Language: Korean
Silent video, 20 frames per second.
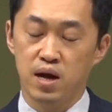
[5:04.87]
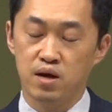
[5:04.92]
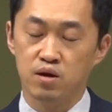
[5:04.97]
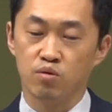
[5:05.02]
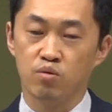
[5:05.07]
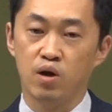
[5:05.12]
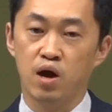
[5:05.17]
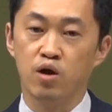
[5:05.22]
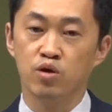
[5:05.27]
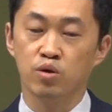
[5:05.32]

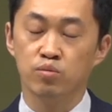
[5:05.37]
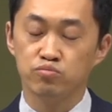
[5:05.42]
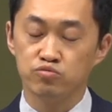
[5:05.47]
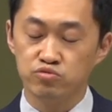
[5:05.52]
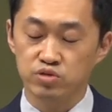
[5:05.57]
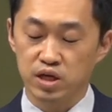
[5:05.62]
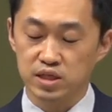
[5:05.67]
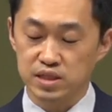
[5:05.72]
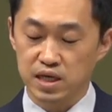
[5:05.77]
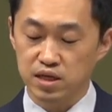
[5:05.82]
발과
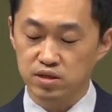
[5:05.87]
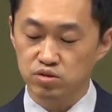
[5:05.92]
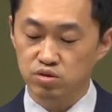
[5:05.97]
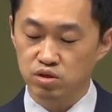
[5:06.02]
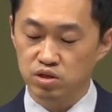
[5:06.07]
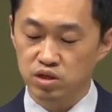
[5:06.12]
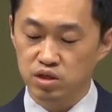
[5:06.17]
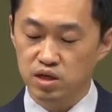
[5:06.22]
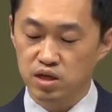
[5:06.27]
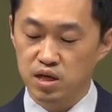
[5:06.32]
옆구리의
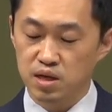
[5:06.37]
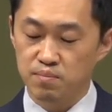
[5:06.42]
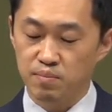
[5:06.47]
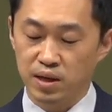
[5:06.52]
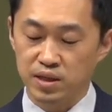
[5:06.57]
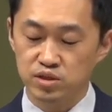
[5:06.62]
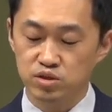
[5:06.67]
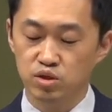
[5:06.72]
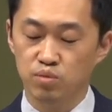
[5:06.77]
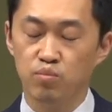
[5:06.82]
상처를
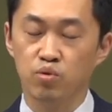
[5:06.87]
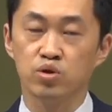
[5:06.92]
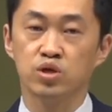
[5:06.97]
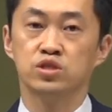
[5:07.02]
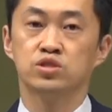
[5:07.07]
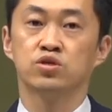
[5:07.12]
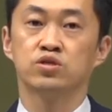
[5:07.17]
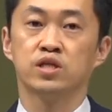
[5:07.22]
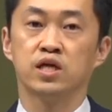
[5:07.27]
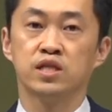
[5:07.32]

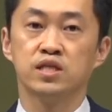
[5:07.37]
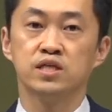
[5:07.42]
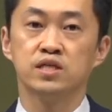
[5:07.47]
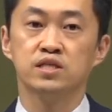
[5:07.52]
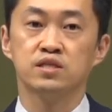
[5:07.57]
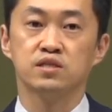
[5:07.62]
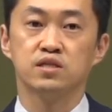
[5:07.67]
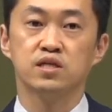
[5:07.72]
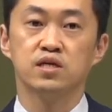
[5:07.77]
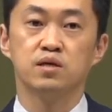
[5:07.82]
만져보기
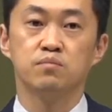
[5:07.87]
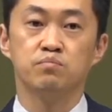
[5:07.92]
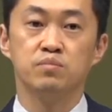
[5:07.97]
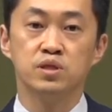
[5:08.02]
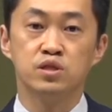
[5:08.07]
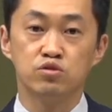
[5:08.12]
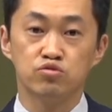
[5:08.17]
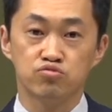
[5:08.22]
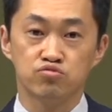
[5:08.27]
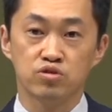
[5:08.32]
전에는
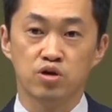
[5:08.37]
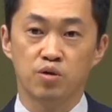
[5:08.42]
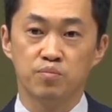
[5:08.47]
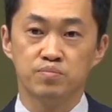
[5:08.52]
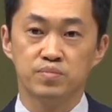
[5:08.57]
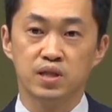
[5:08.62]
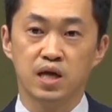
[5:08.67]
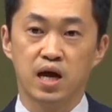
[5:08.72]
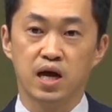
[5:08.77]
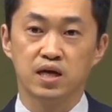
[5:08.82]
믿을 수가
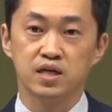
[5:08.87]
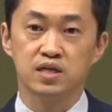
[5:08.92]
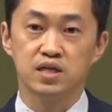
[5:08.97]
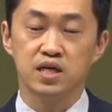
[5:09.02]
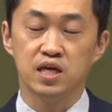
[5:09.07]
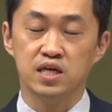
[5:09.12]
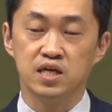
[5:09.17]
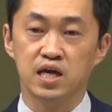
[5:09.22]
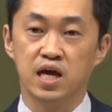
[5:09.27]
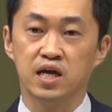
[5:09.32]
없다.
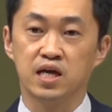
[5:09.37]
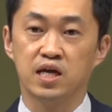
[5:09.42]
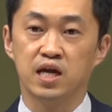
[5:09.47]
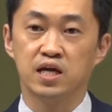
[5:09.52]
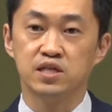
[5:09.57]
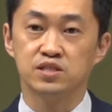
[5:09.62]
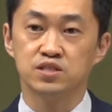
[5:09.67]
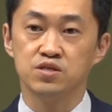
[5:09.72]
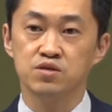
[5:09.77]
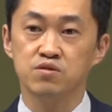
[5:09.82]
그렇게
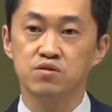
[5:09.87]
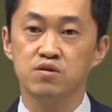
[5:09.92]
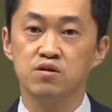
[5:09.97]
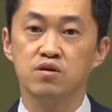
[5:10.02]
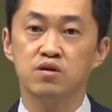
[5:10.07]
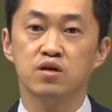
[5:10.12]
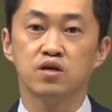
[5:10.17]
이야기를 하죠.